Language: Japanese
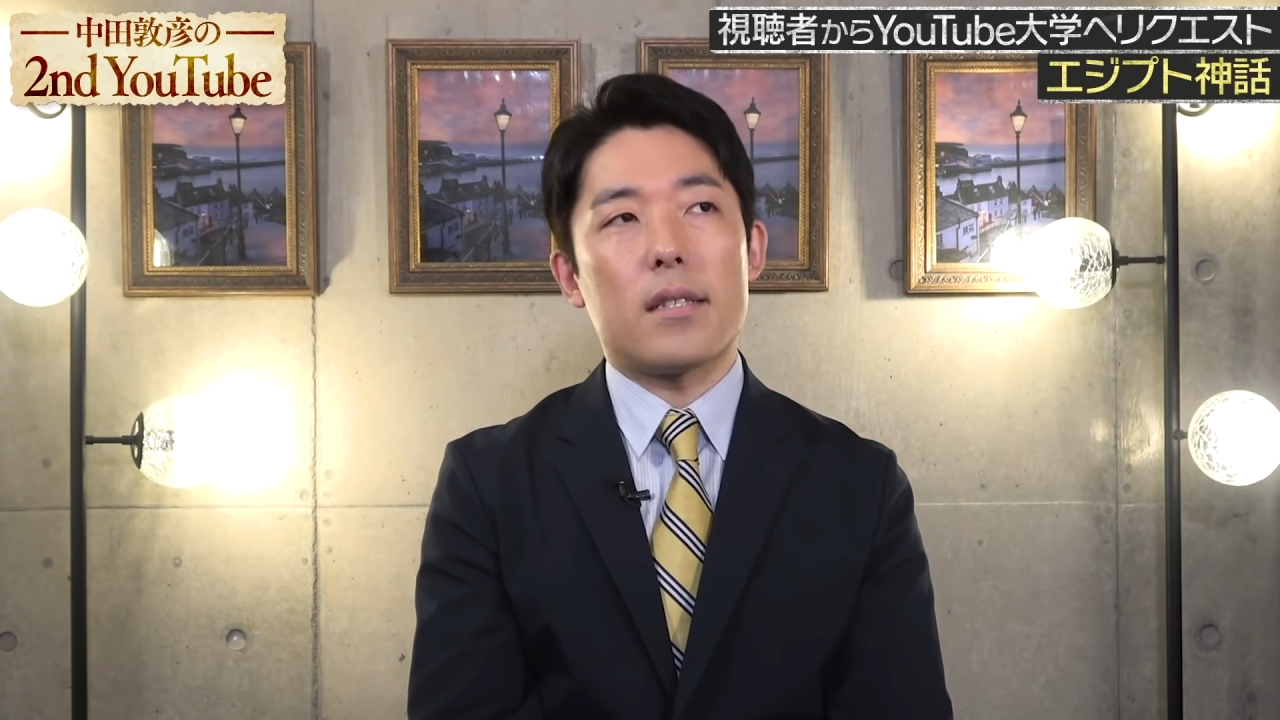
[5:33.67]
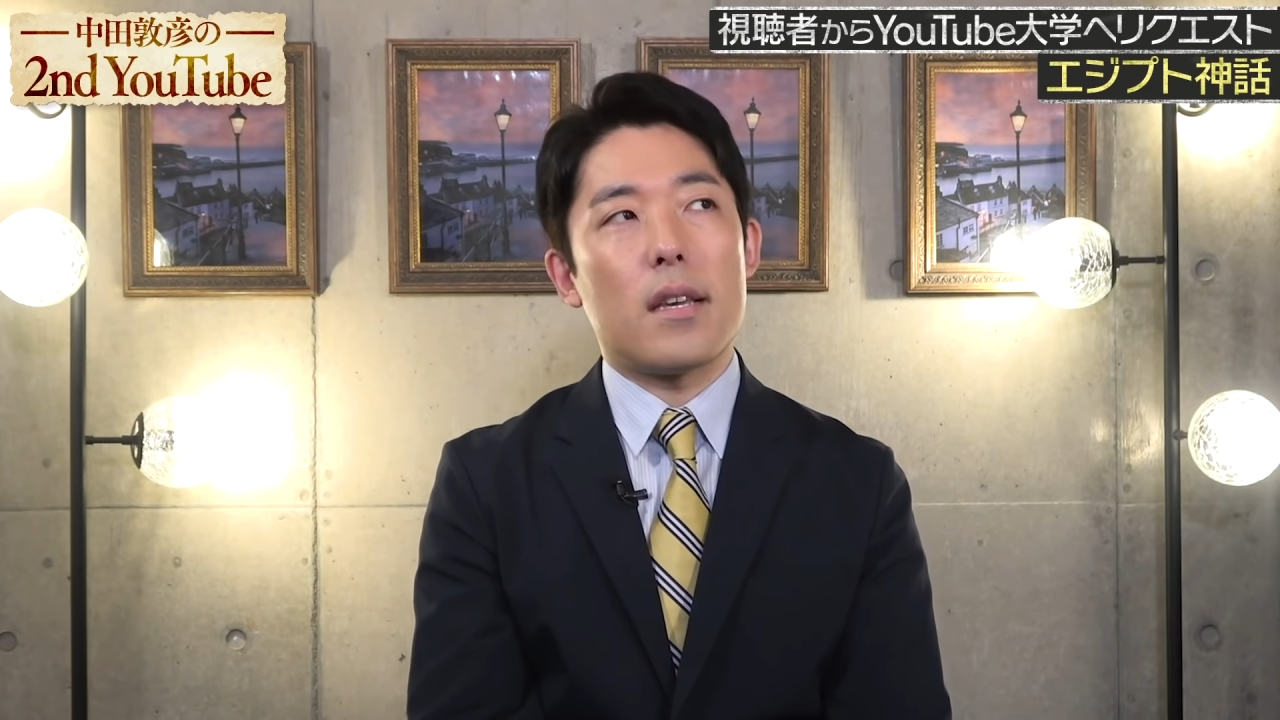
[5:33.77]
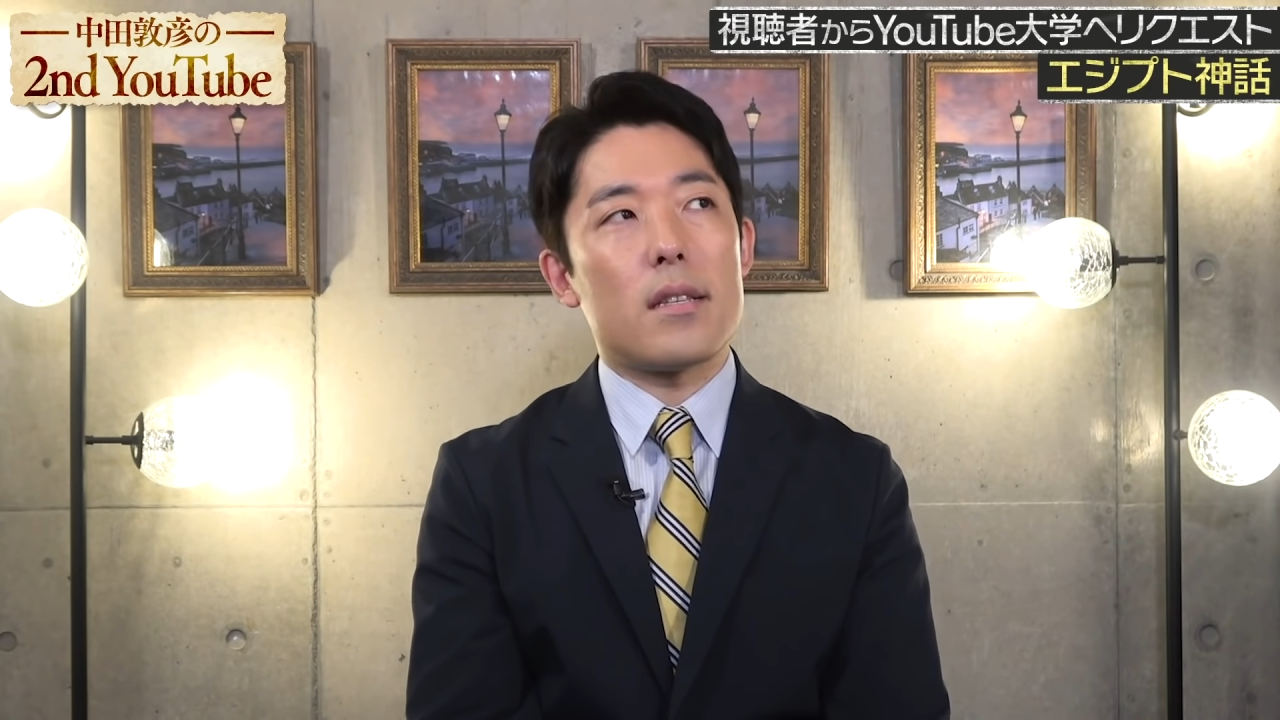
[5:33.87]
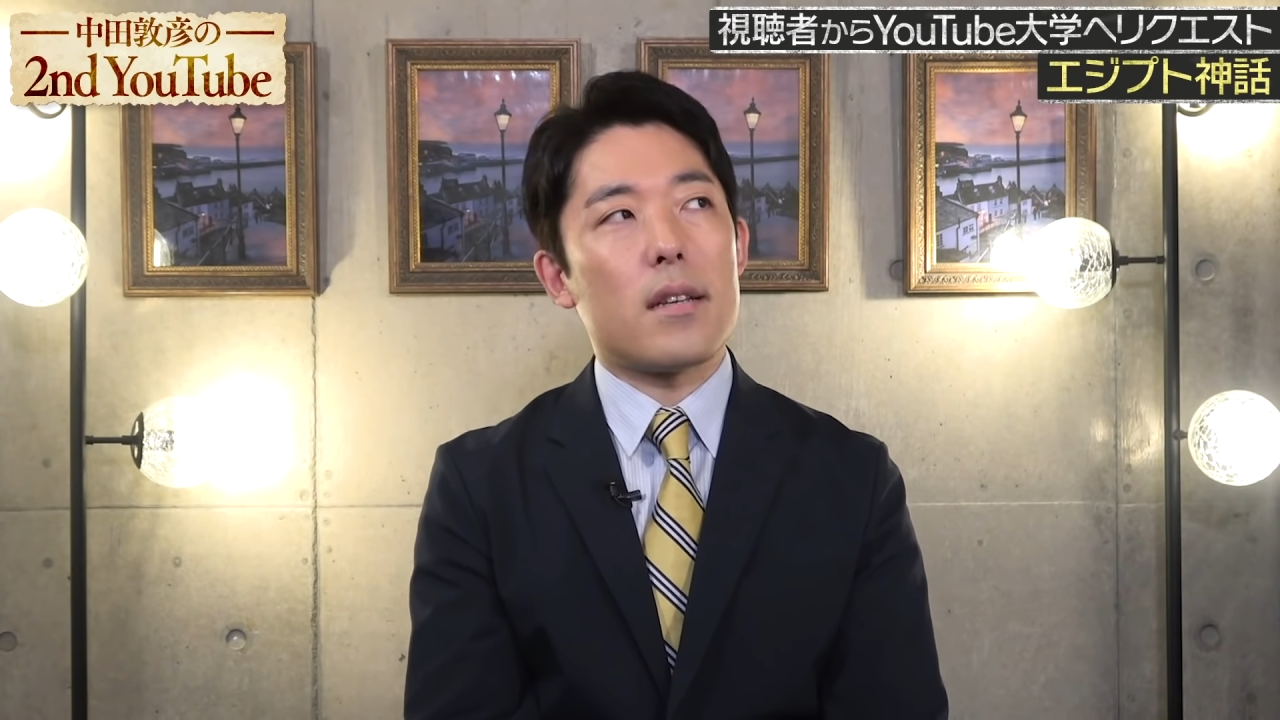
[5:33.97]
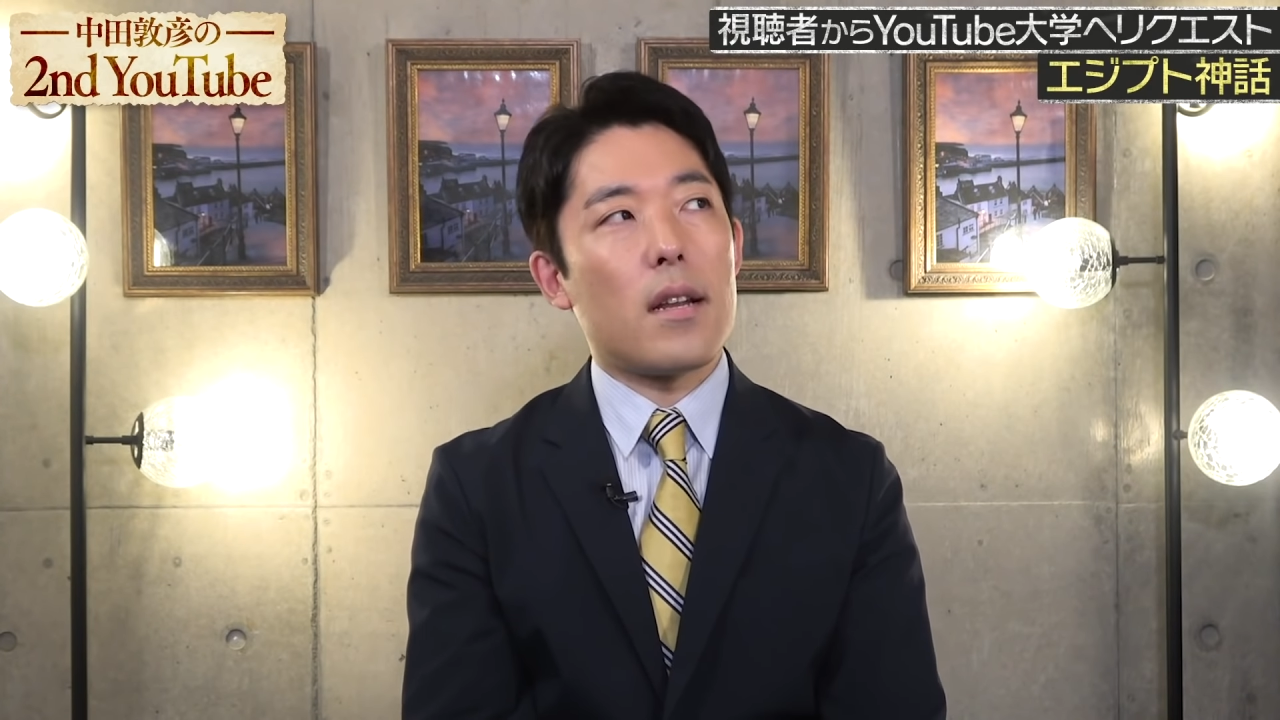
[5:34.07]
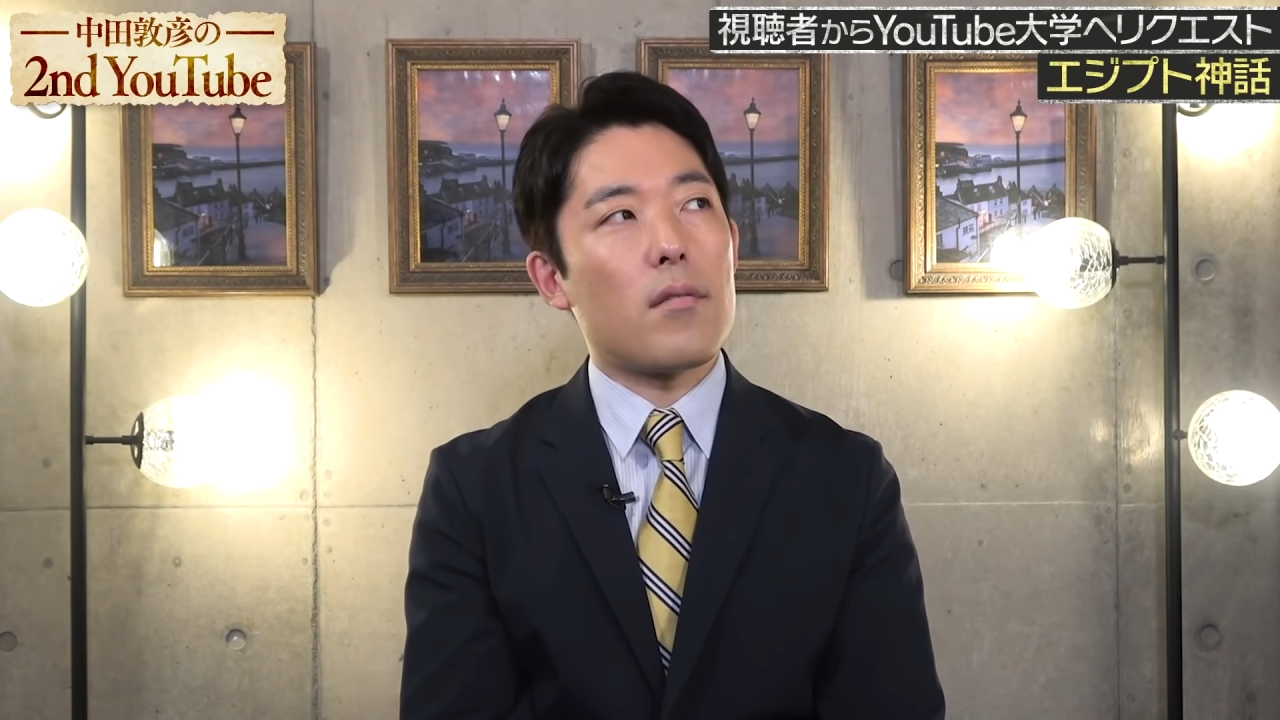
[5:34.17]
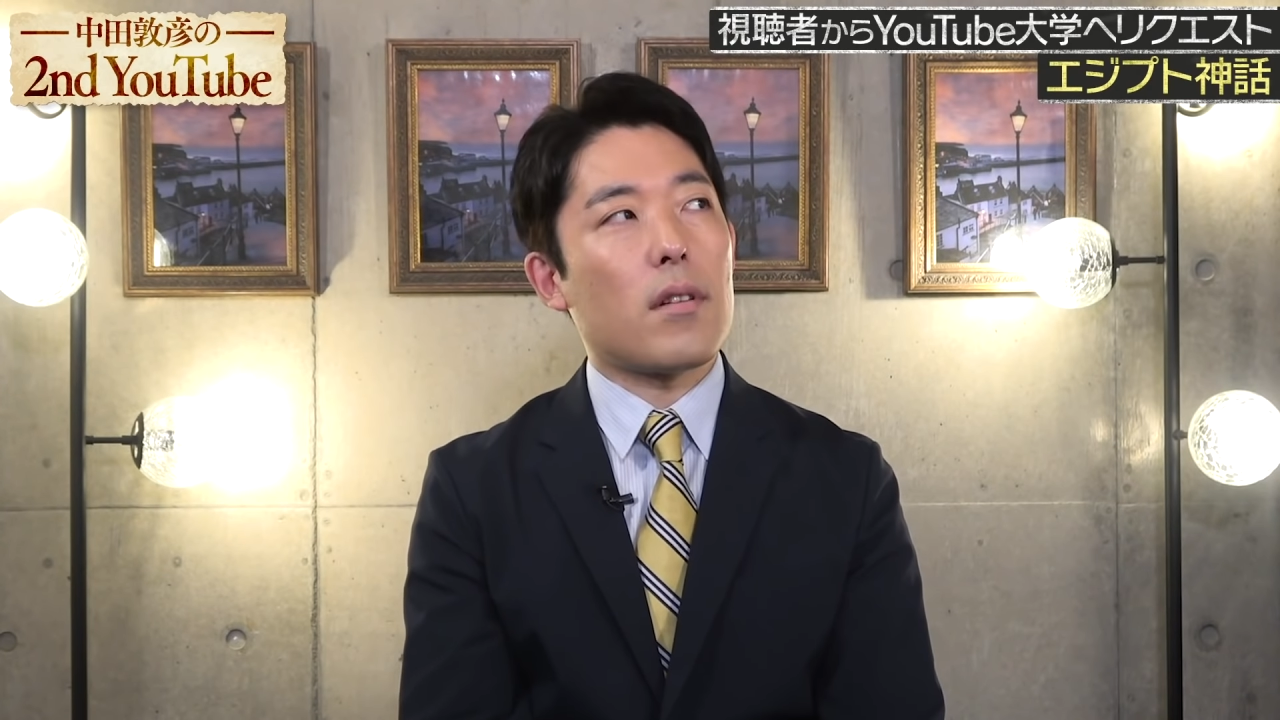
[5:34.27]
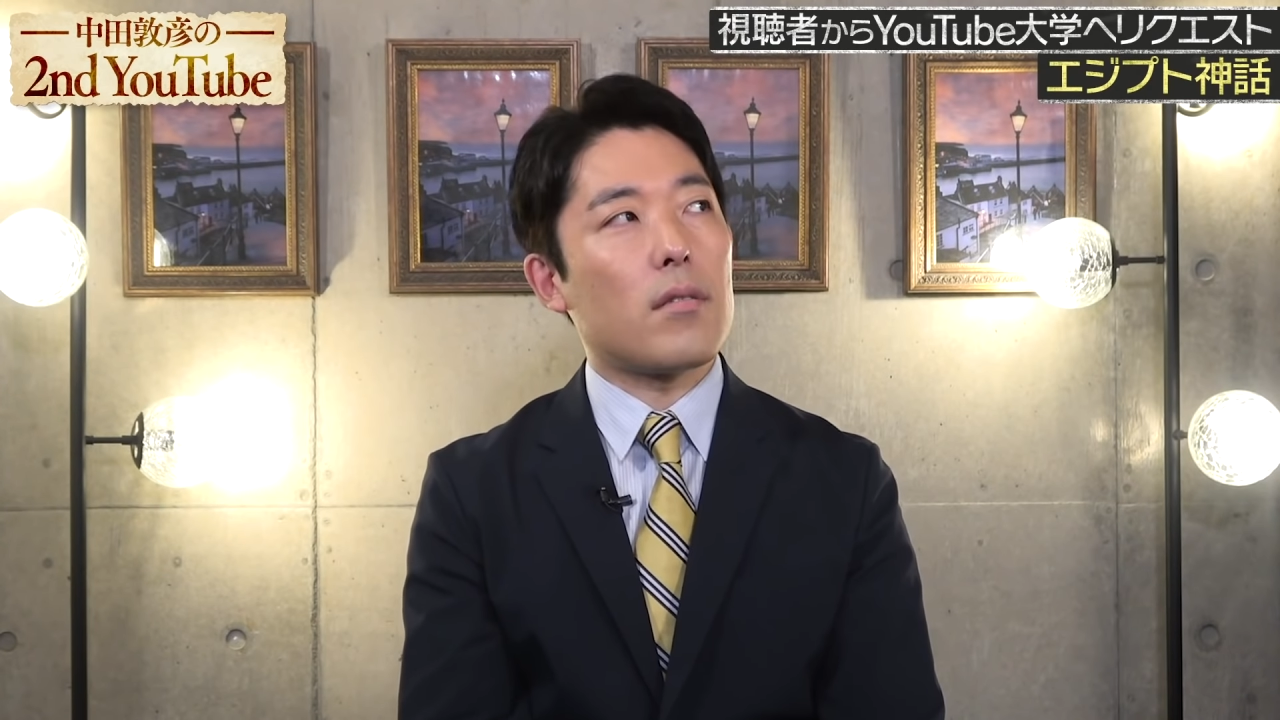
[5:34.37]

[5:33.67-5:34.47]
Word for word: 生される